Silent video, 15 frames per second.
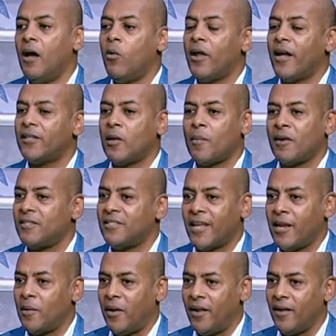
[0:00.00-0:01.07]
اول حاجه طبعا
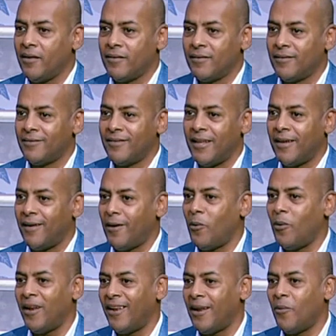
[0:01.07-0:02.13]
الاستعانه بالله ده
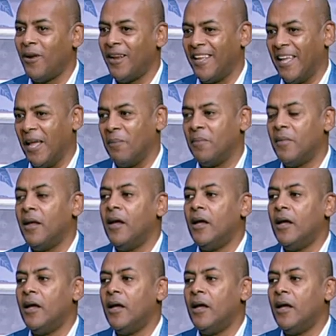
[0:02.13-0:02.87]
اول طبعا اول كلام